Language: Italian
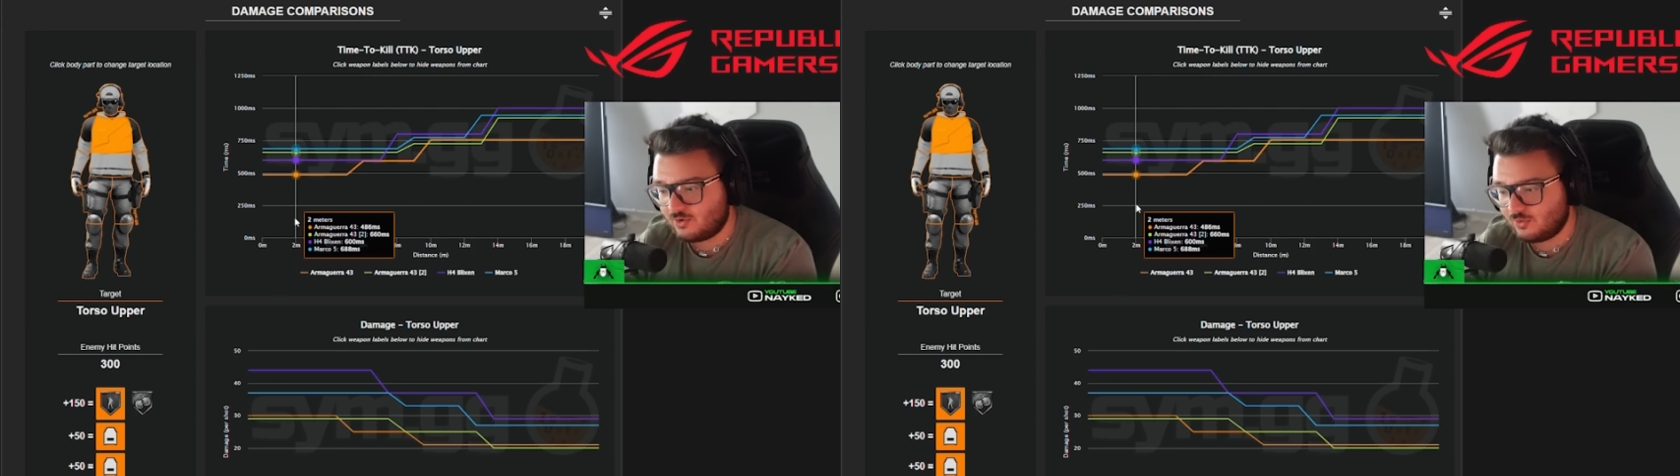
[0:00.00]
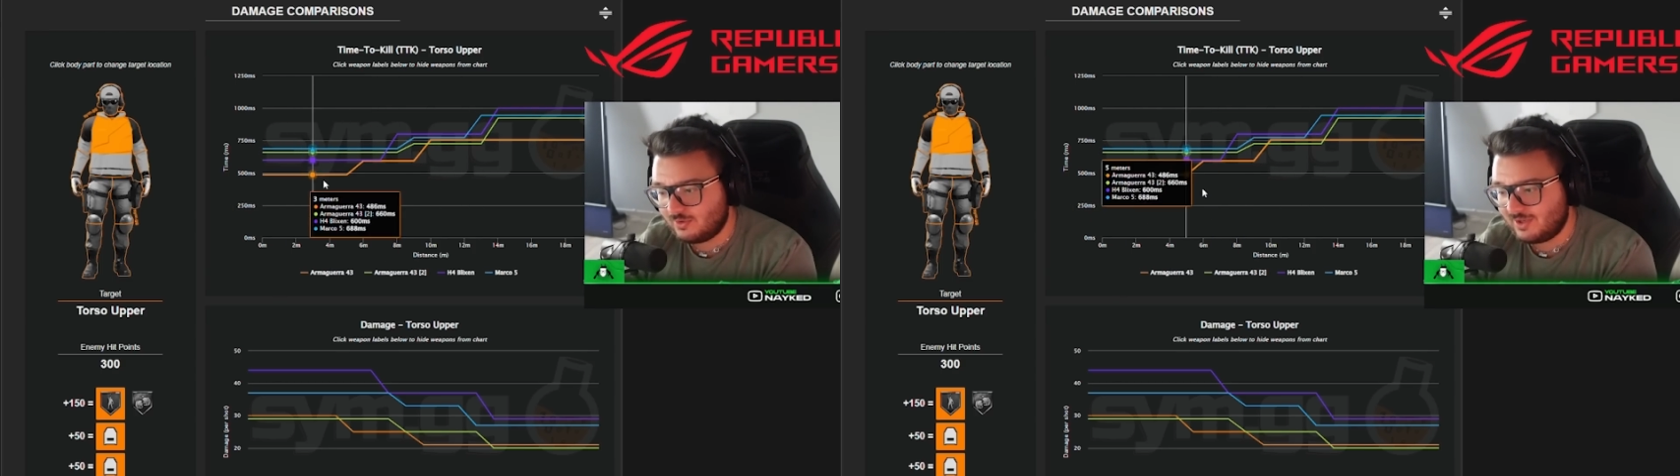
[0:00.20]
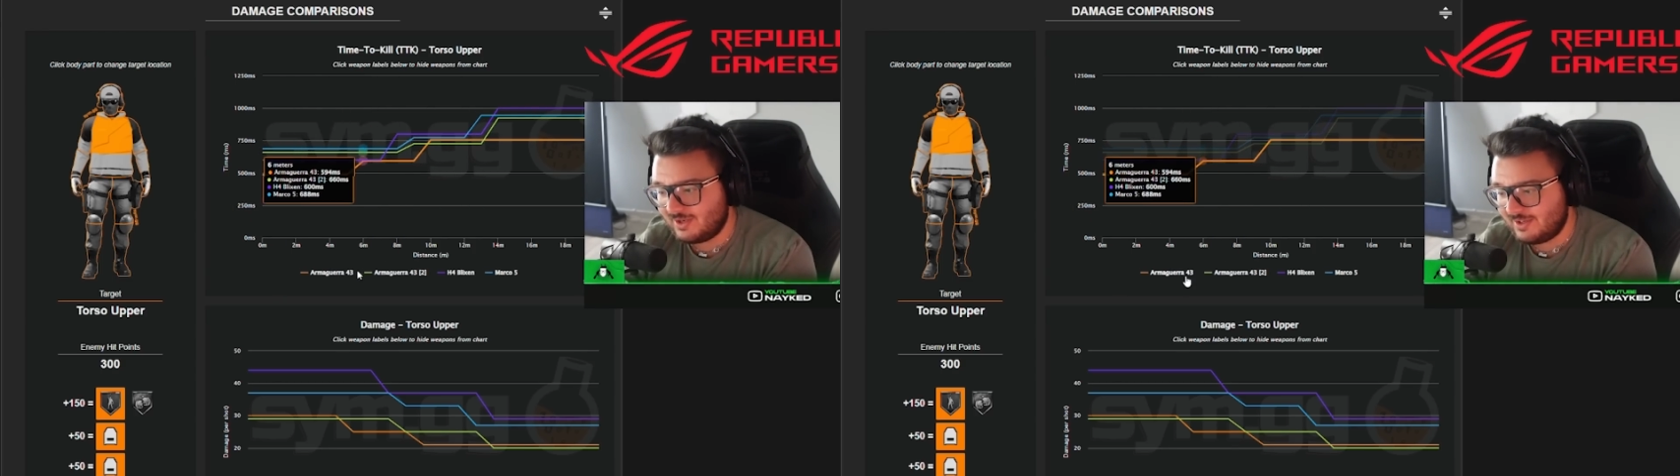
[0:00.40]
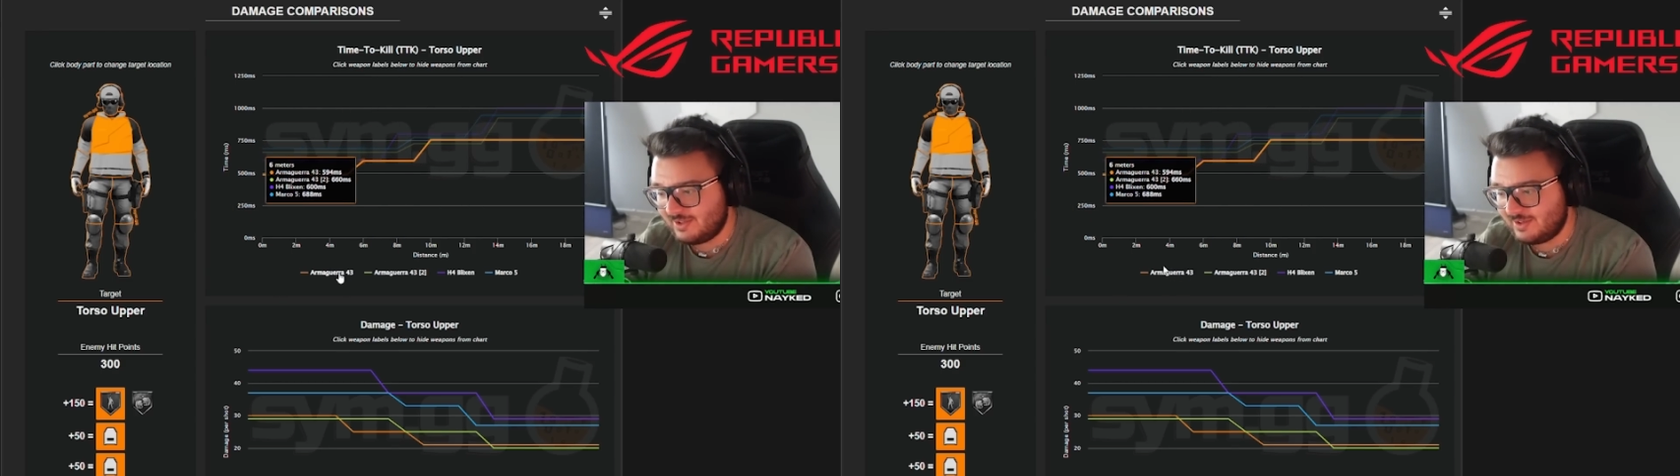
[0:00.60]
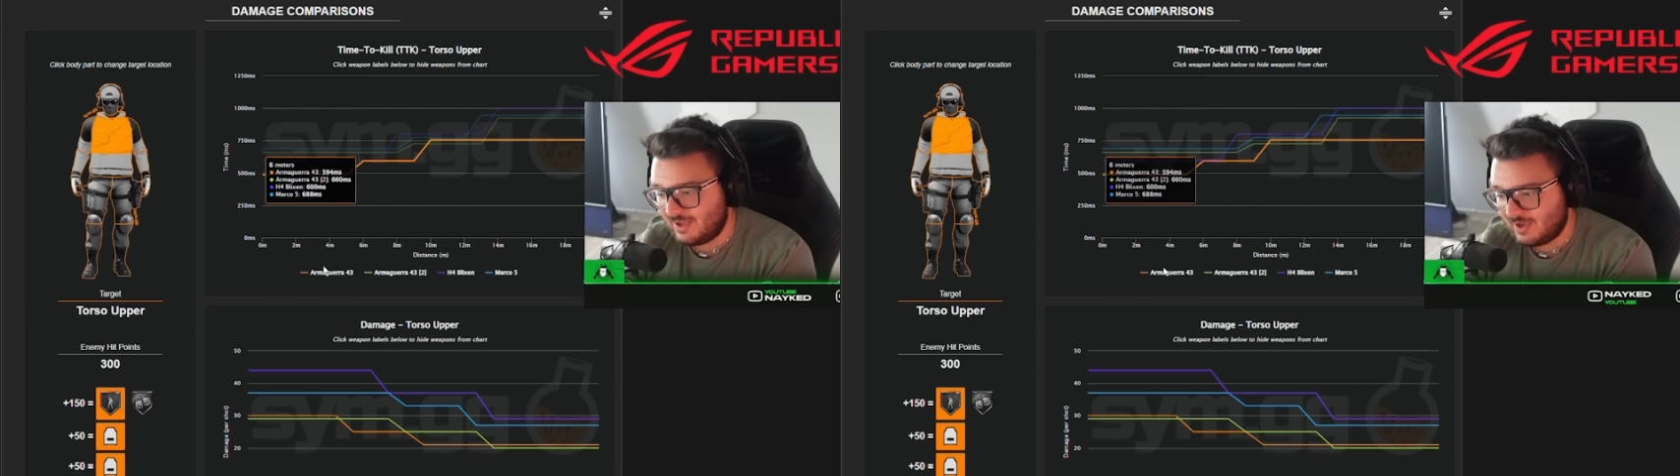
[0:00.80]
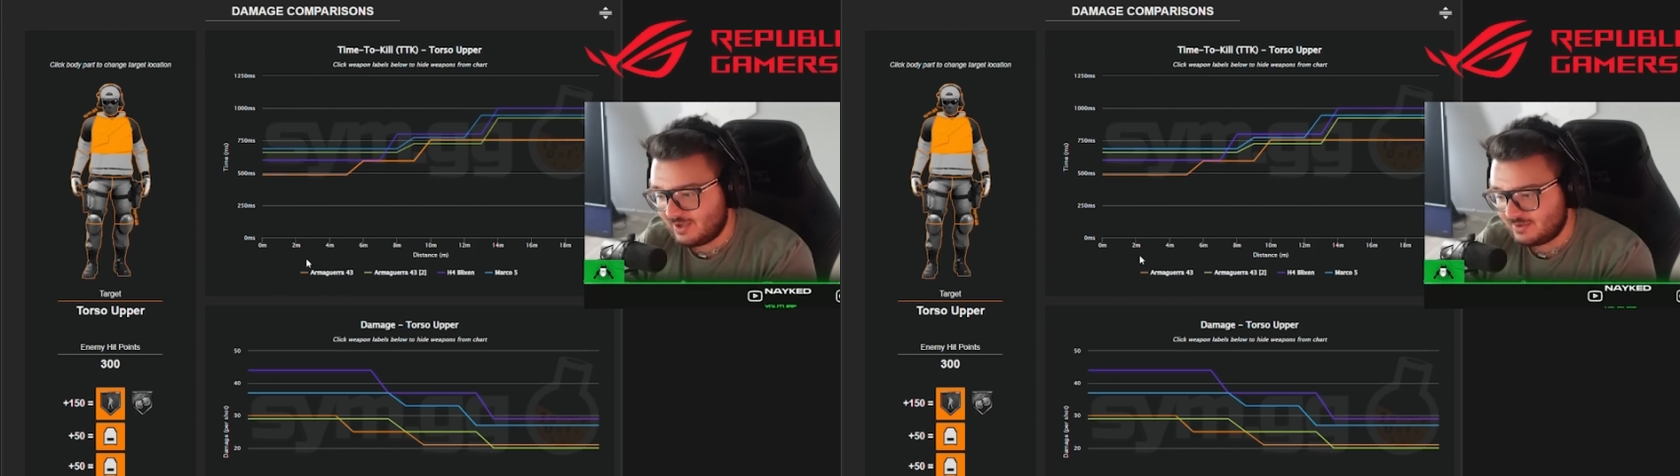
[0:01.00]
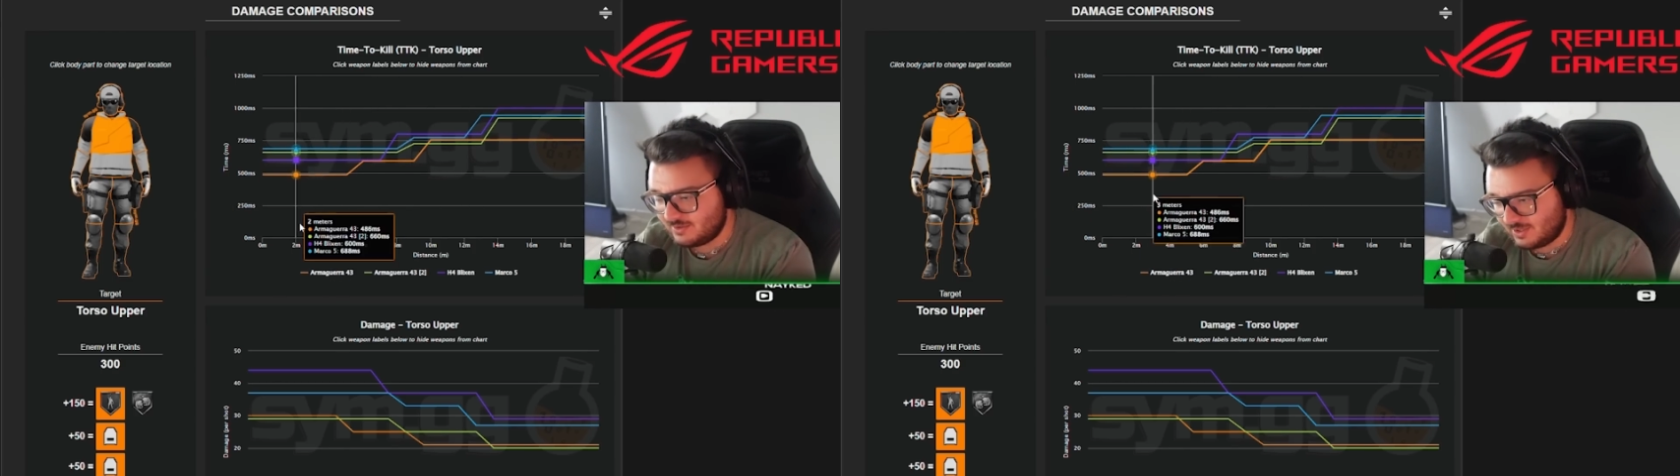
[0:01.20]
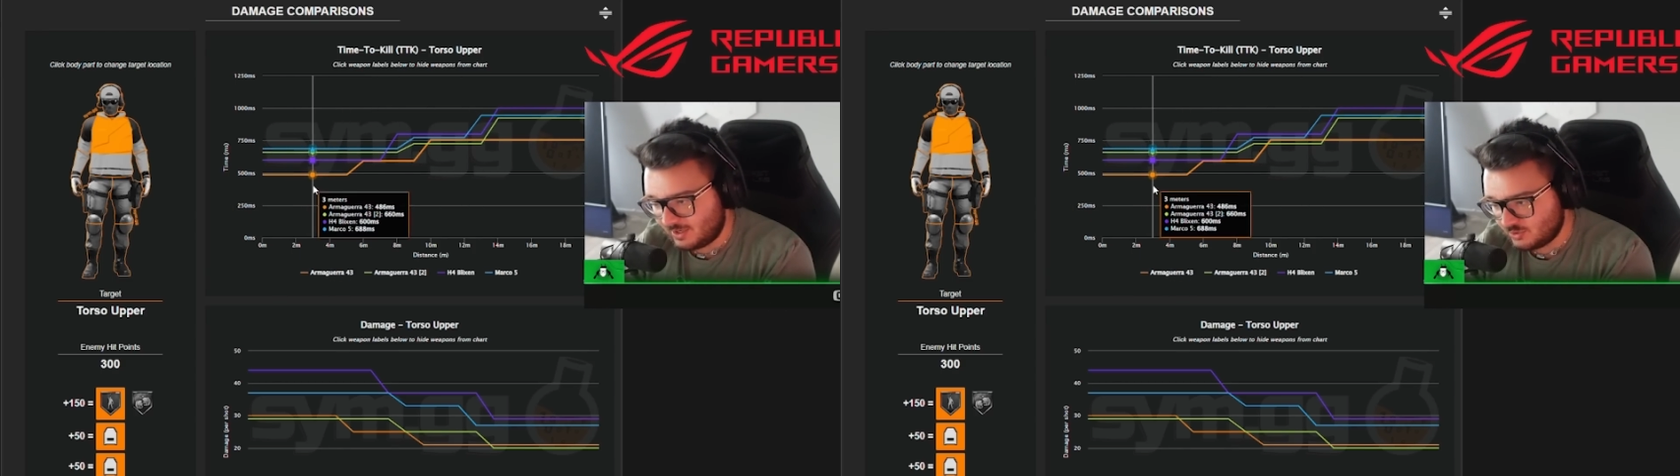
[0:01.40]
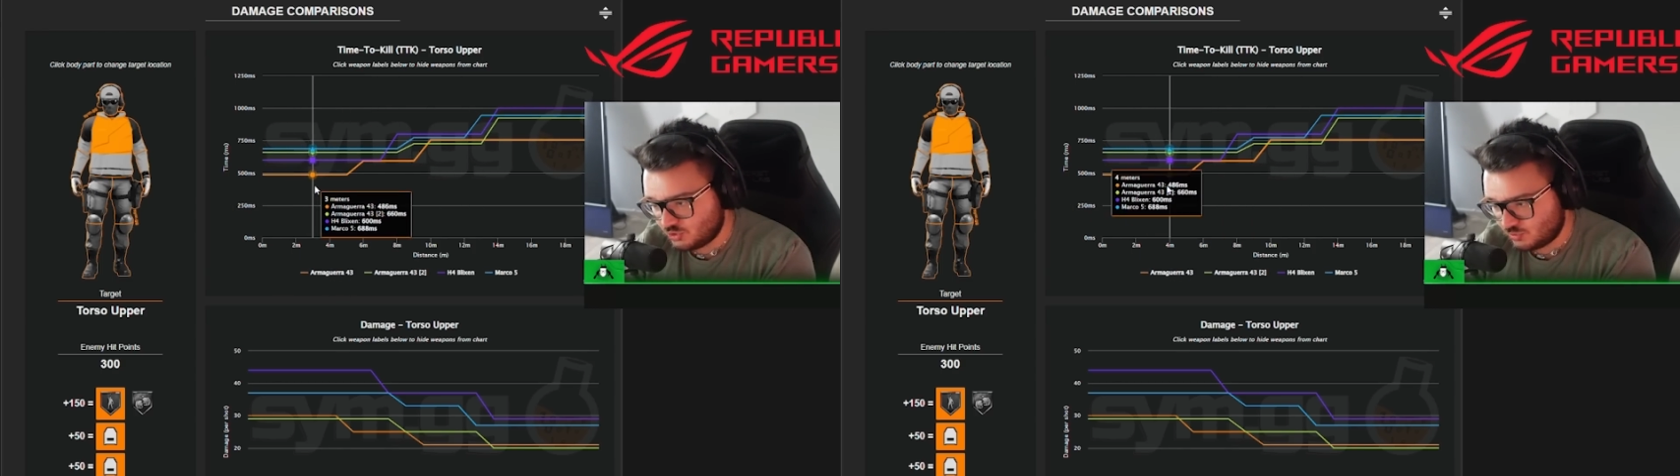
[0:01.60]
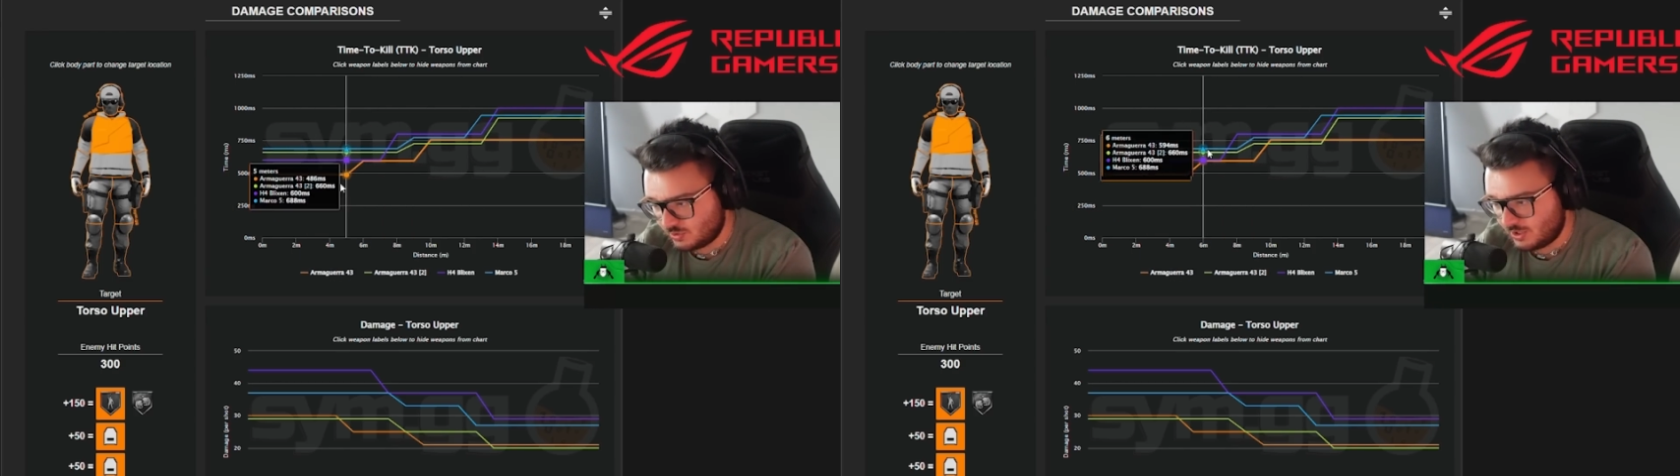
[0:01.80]
con la linea
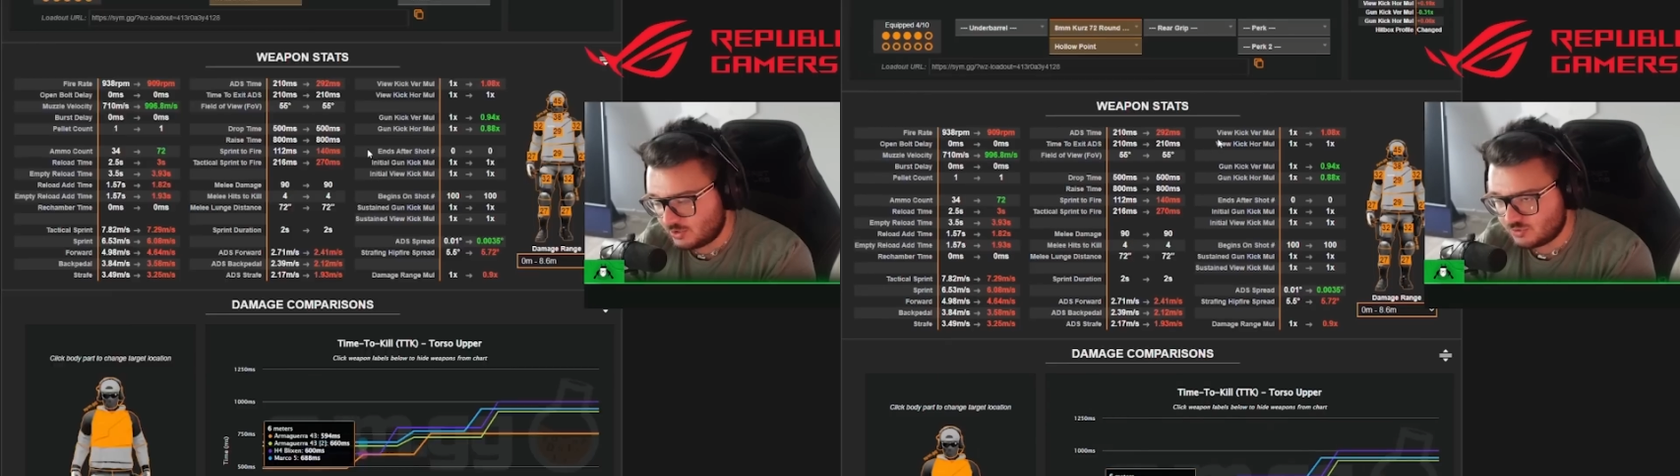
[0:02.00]
arancione,